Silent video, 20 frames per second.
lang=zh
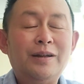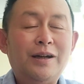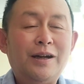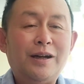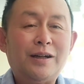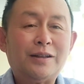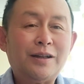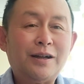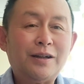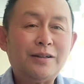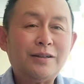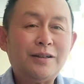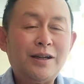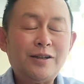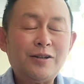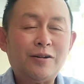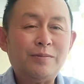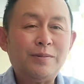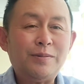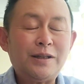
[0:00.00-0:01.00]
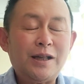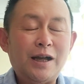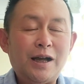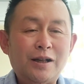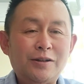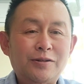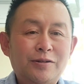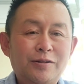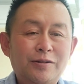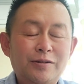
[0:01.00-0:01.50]
啊，当年姚贝
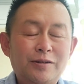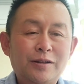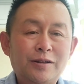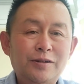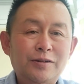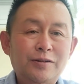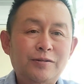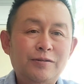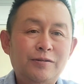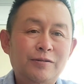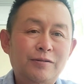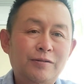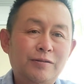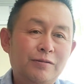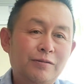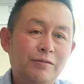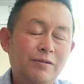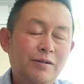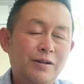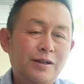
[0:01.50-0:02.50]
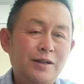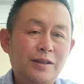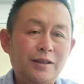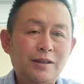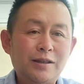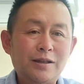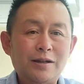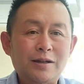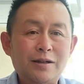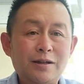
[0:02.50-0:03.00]
娜取得了许多
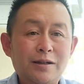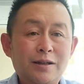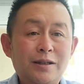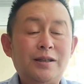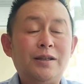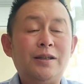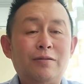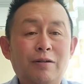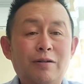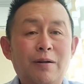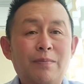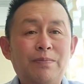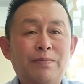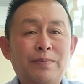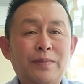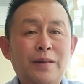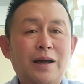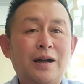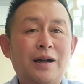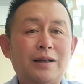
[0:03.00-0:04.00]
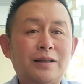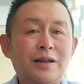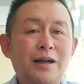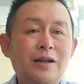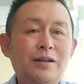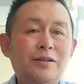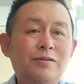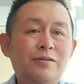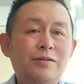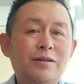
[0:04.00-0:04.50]
人的喜欢，啊，
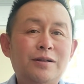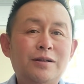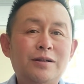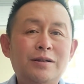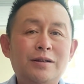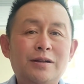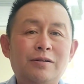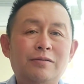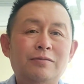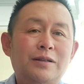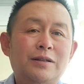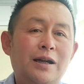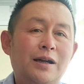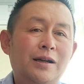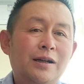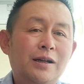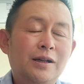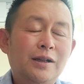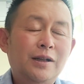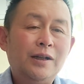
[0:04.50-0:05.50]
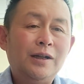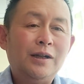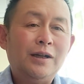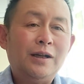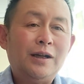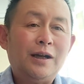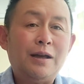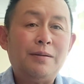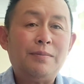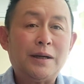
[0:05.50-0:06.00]
她去世以后呢，
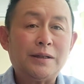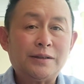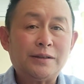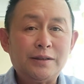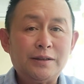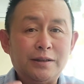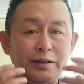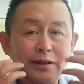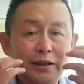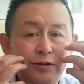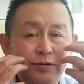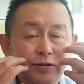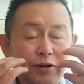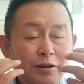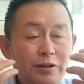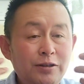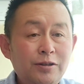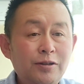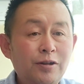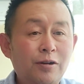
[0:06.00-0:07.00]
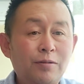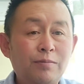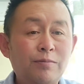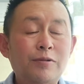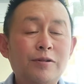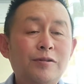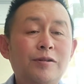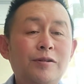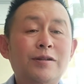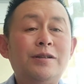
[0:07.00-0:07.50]
还把自己的眼角
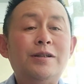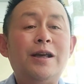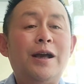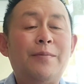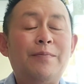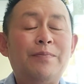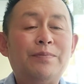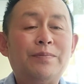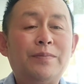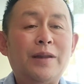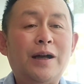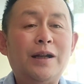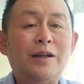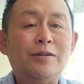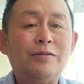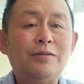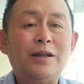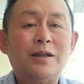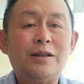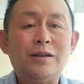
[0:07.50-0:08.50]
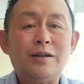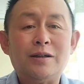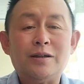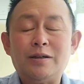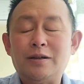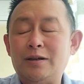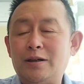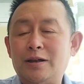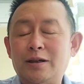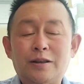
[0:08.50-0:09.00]
膜捐献，啊，留下
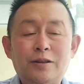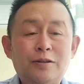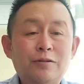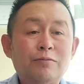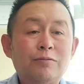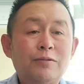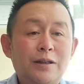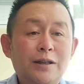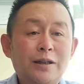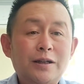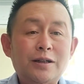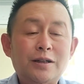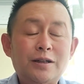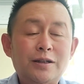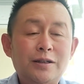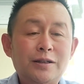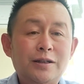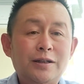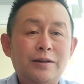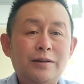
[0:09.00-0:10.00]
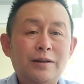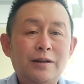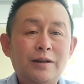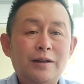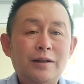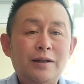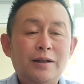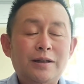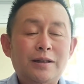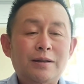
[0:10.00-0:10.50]
了很动人的一个事迹，
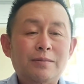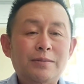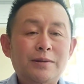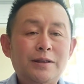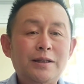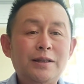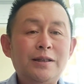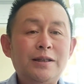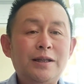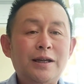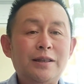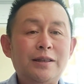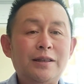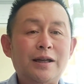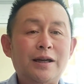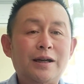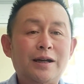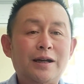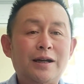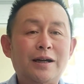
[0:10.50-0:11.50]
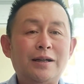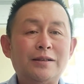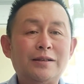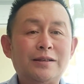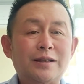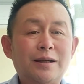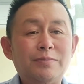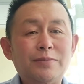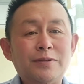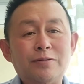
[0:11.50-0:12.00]
那么今天呢，啊，
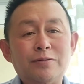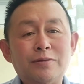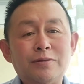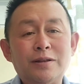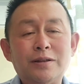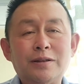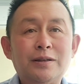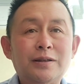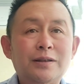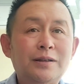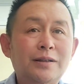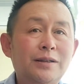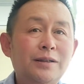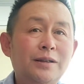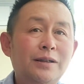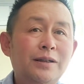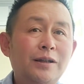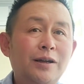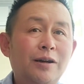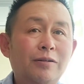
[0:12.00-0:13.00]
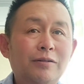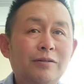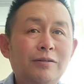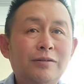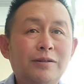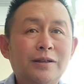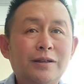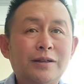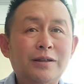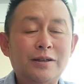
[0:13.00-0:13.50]
咱们就这个聊
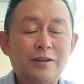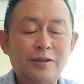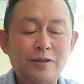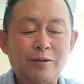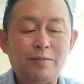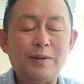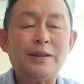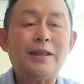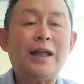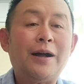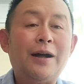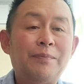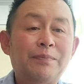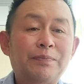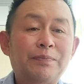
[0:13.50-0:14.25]
聊这个姚贝娜，